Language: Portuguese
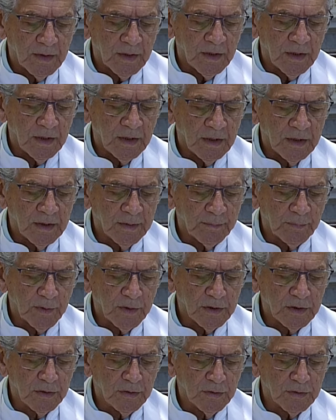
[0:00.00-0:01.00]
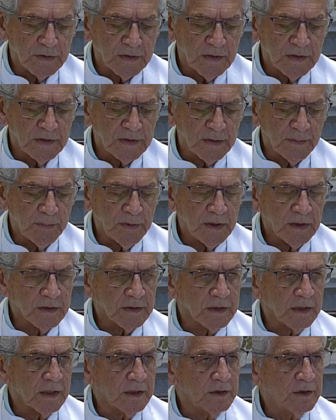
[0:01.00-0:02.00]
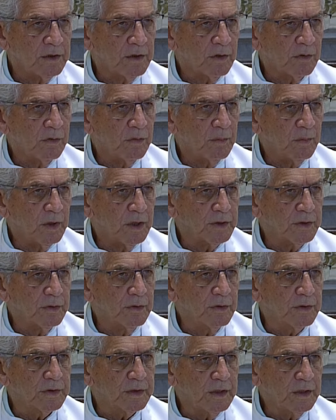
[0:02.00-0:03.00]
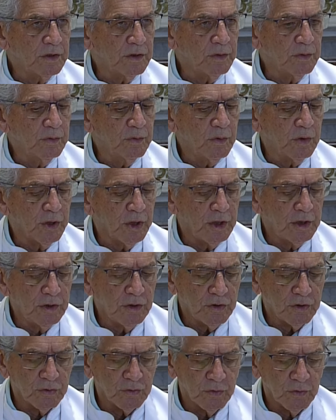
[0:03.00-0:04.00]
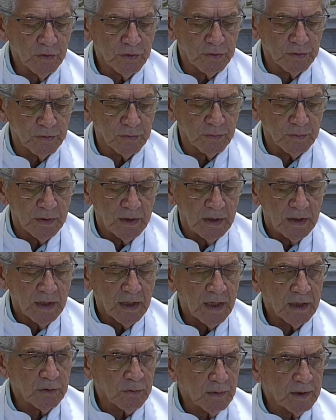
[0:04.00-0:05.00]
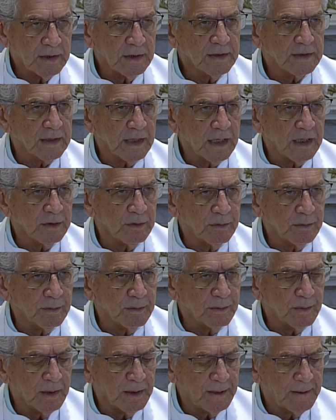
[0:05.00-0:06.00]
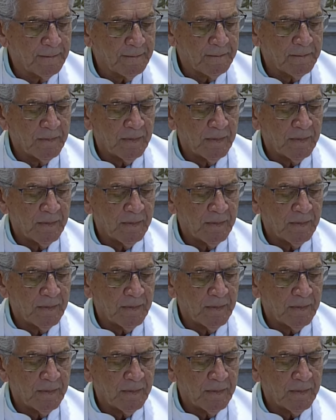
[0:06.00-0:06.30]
e pode nos sensibilizar de algum modo no sentido religioso, atualizado. É?